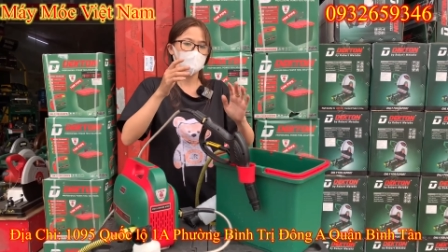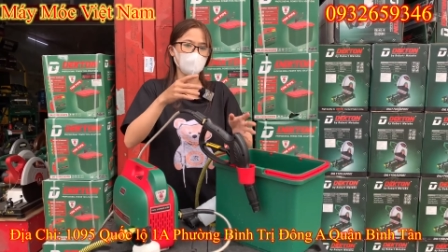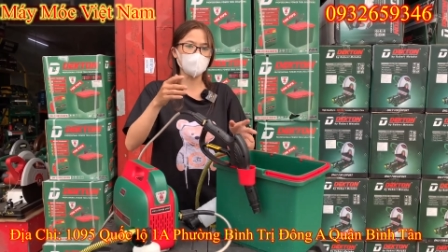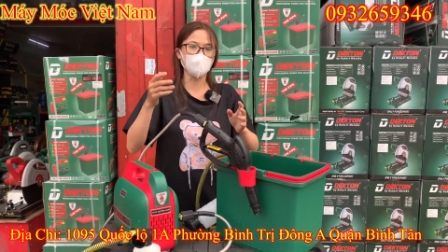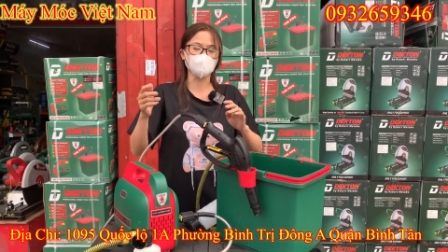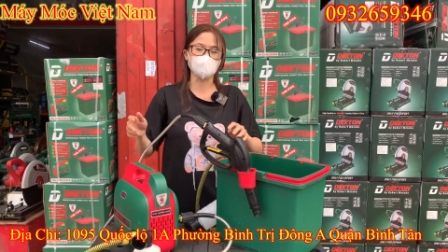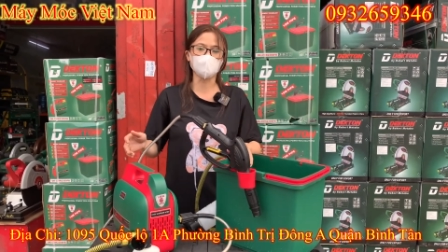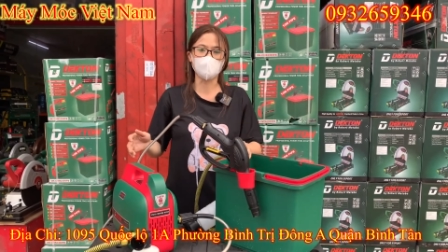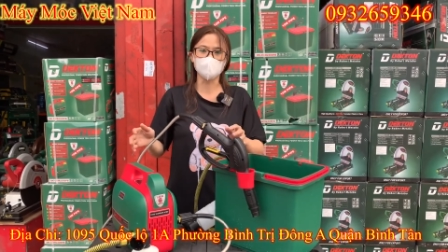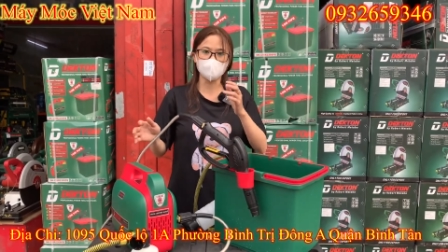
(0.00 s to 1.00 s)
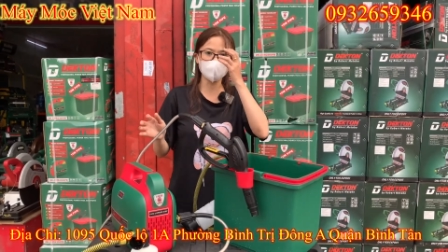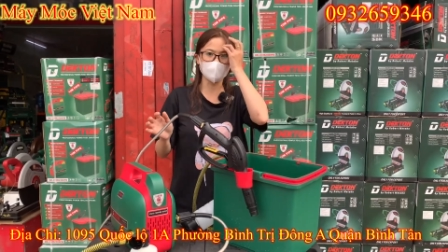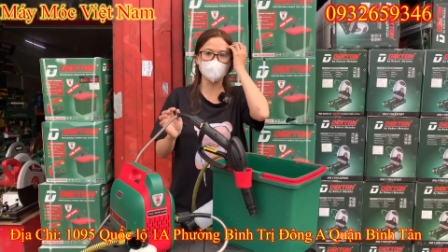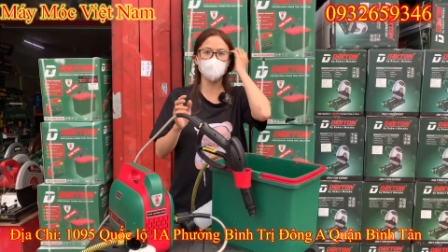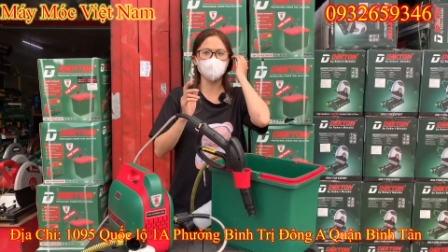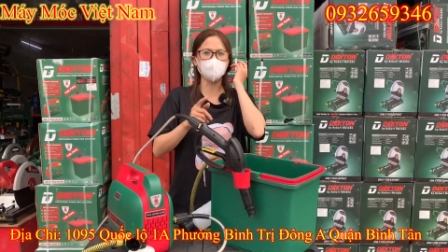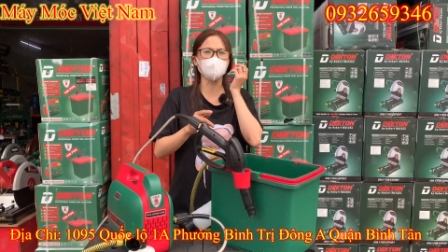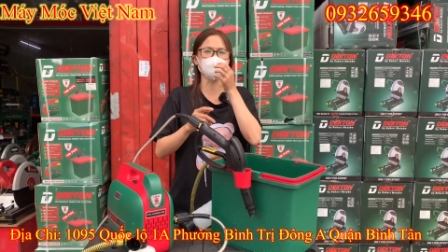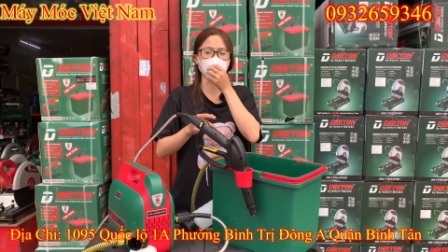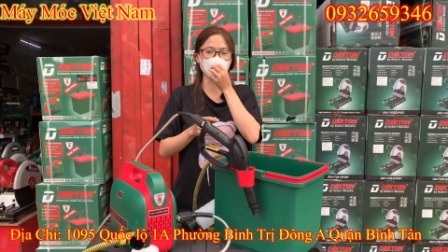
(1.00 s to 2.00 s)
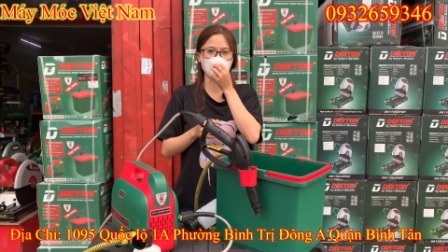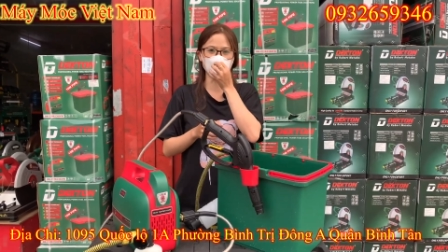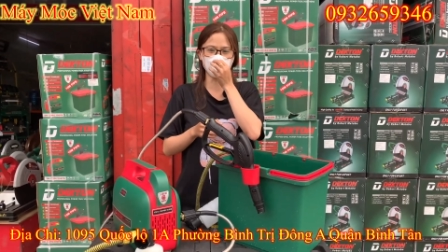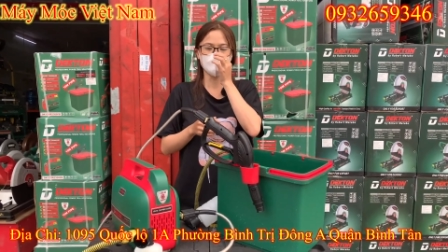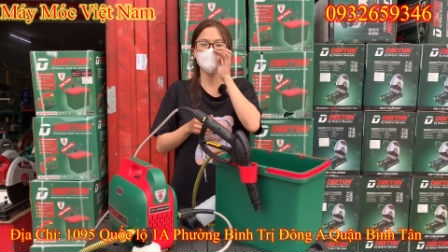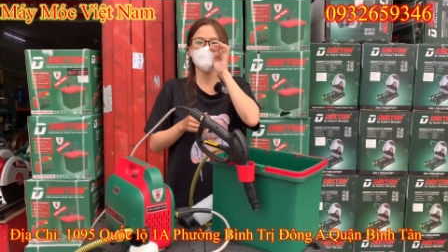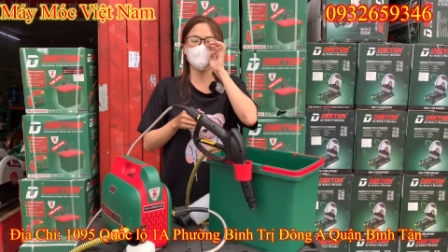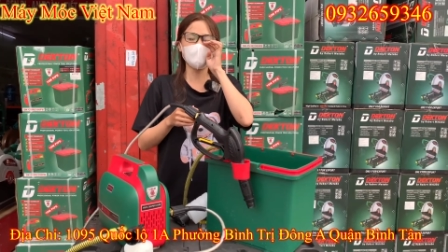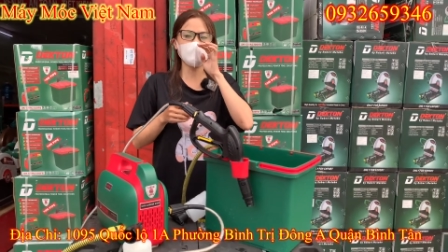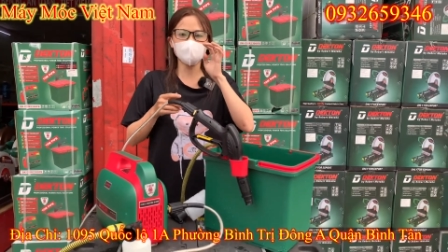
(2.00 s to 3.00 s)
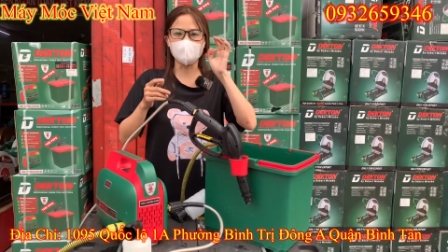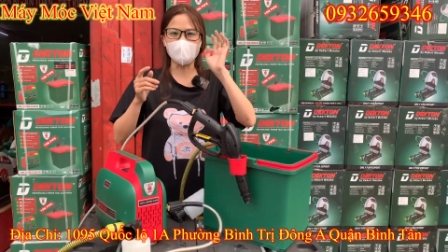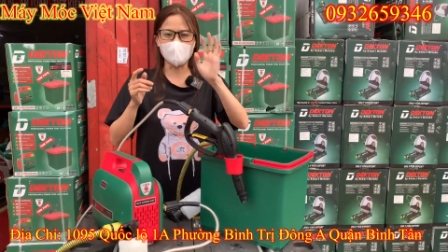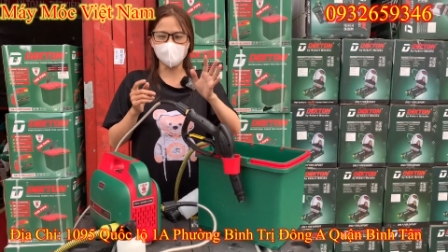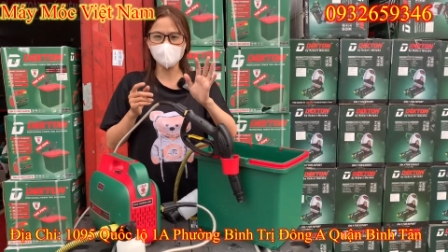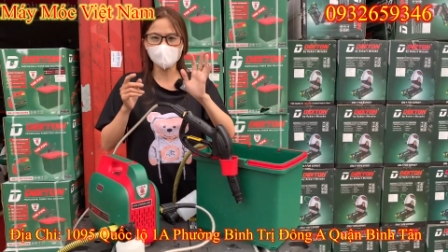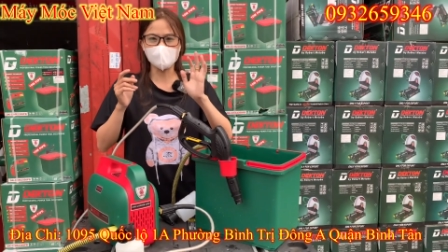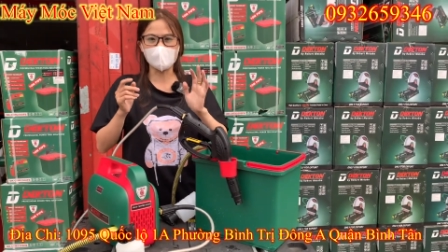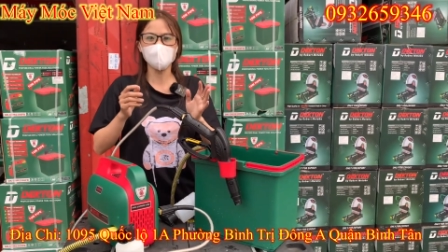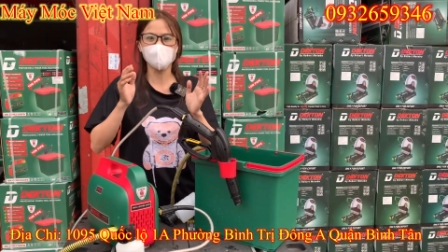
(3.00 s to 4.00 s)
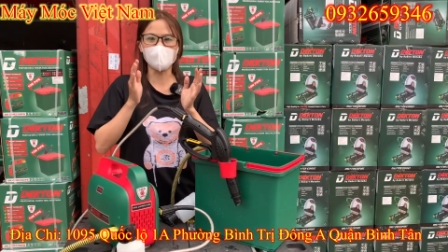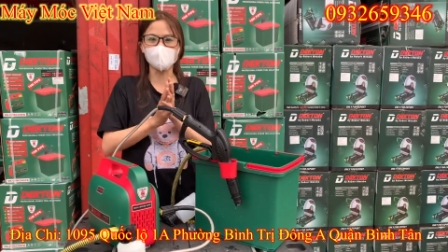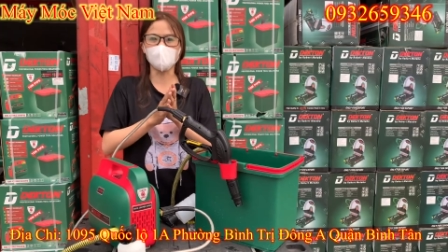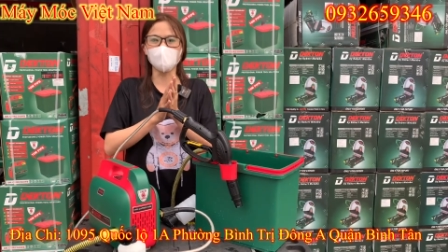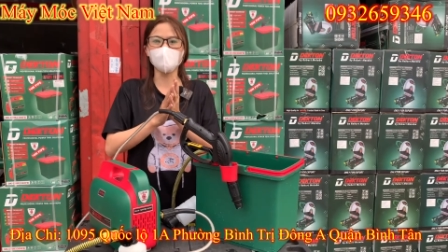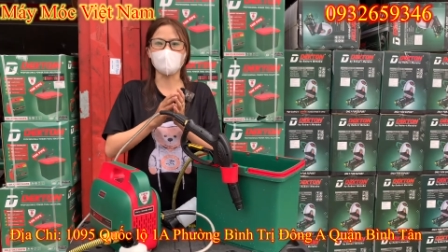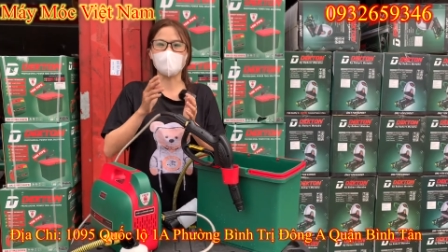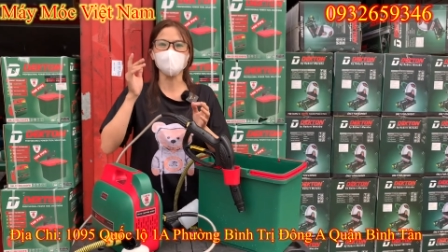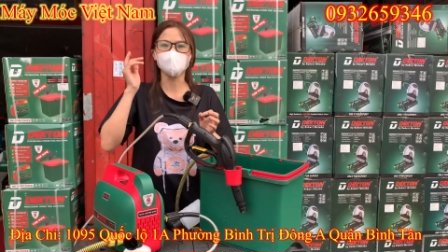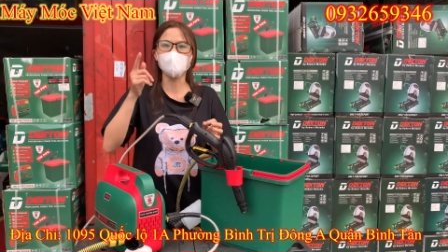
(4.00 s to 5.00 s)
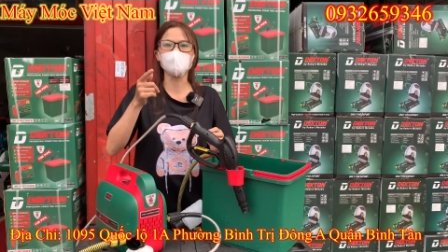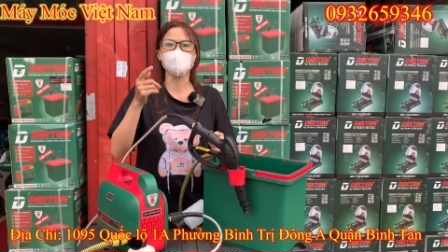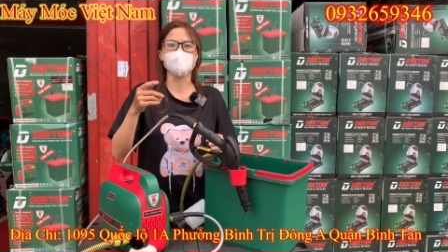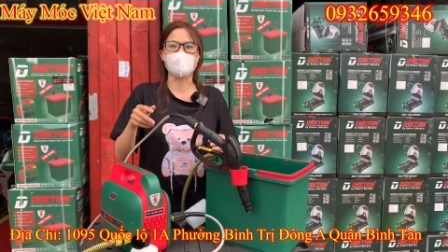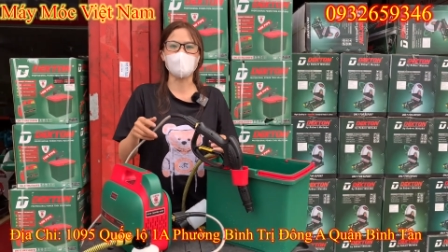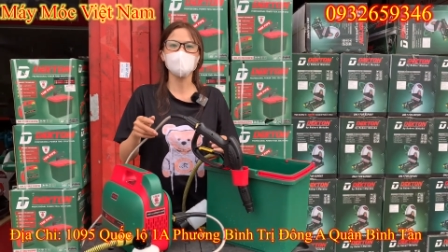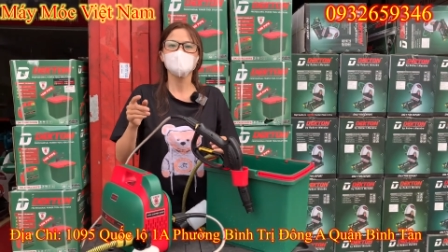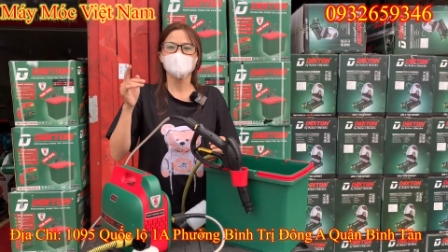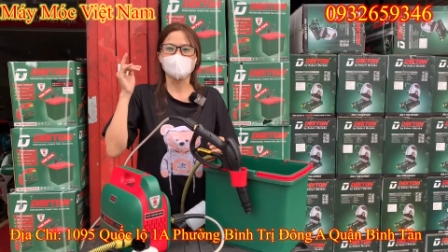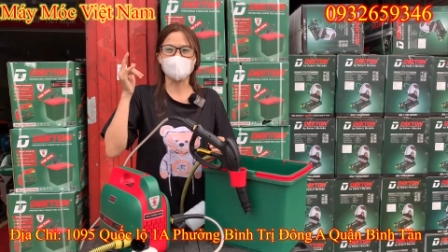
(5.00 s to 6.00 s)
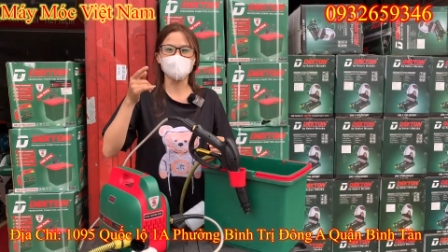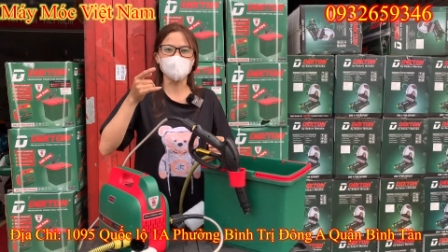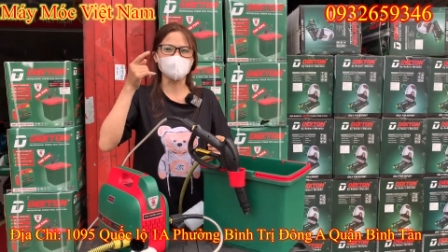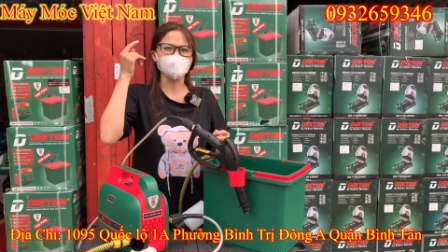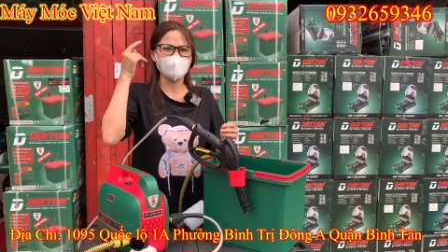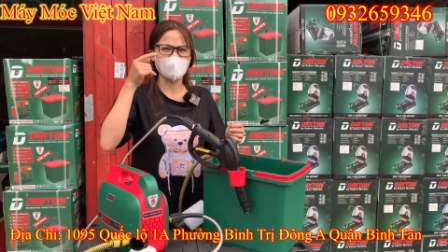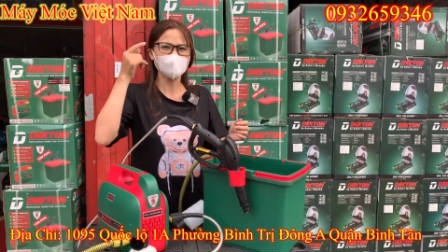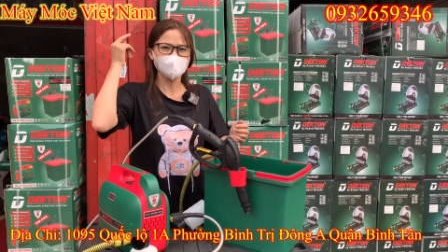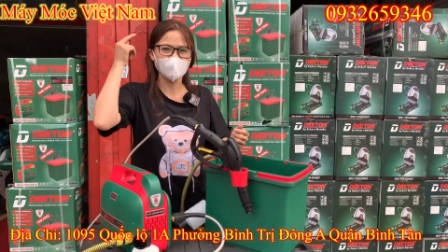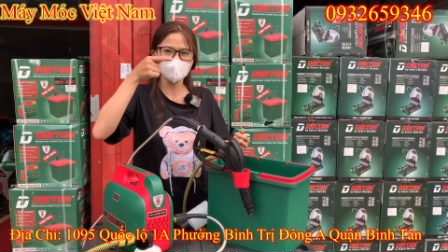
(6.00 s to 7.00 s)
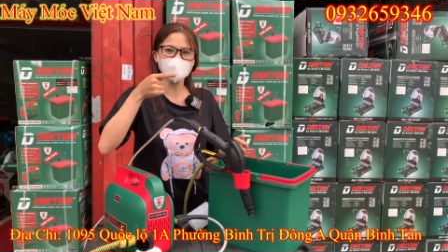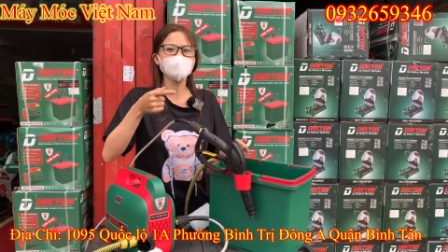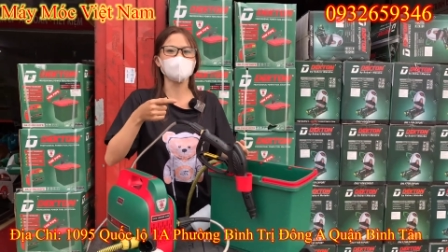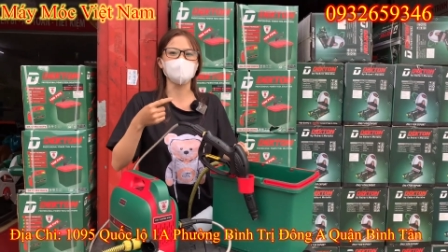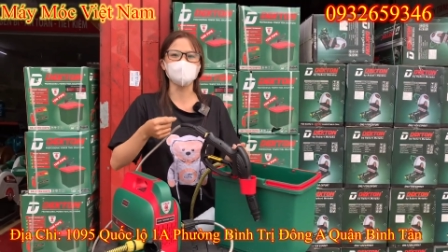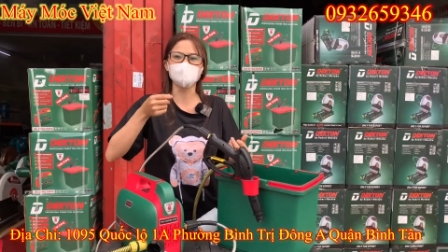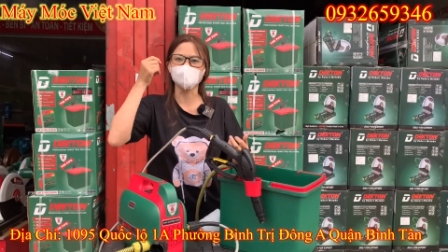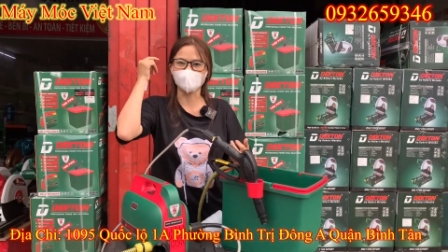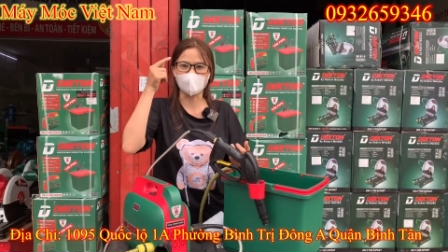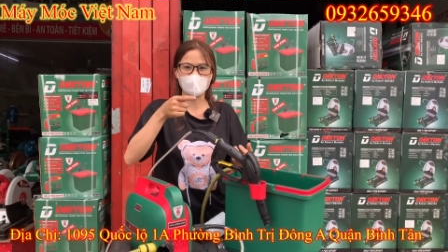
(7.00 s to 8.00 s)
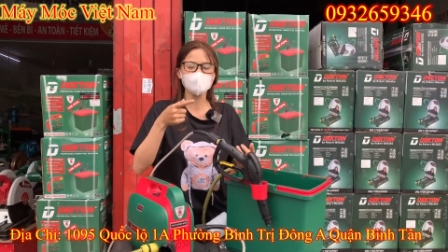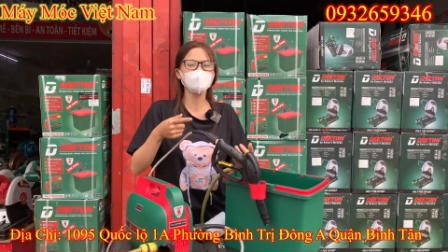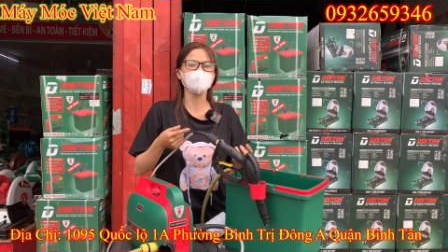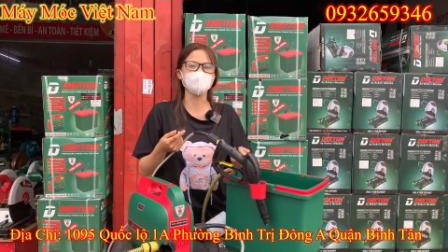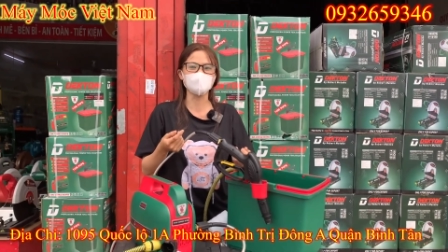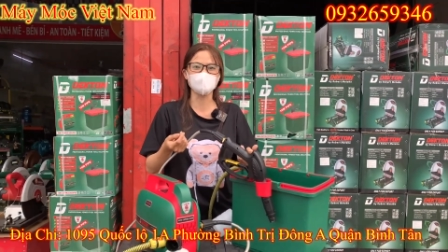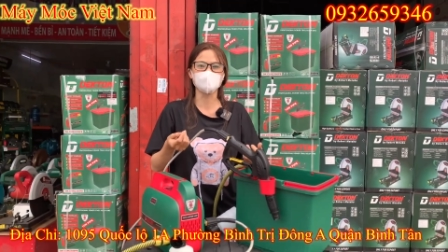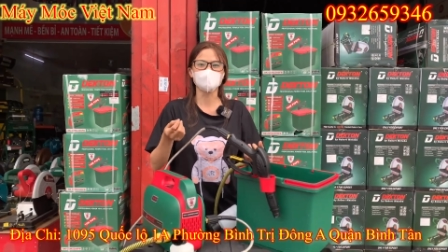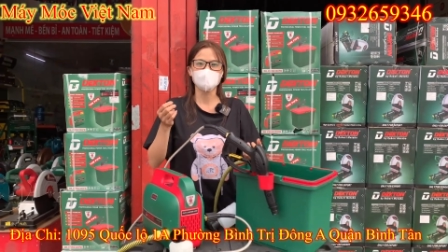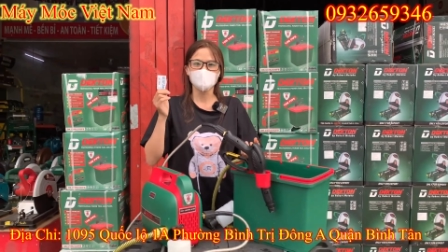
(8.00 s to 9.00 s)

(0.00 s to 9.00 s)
vô cùng tuyệt vời như thế này luôn vô cùng tiện lợi luôn bên em để lại mức giá vô cùng ưu đãi vô cùng rẻ cập nhật giá nhanh nhất thị trường rẻ nhất thị trường